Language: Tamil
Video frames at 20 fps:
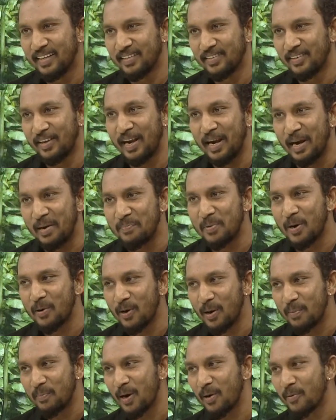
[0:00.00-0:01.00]
ஸோ எங்கள்
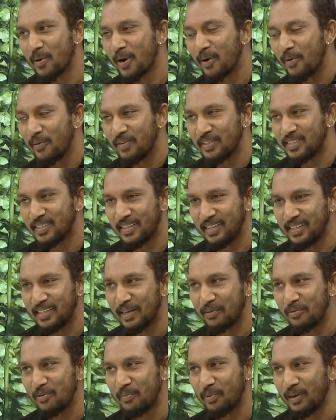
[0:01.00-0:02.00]
அப்பாவும் அம்மாவையும் வச்சு
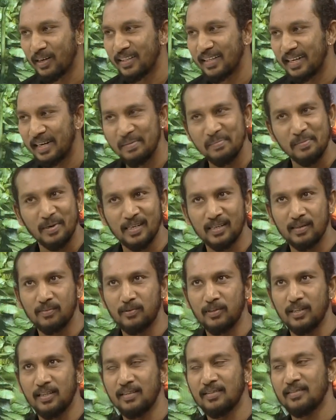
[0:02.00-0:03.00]
இன்டர்வியூ பண்ணது என்னால் மறக்க
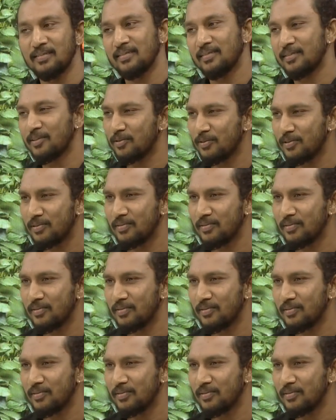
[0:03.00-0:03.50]
முடியாது ஸோ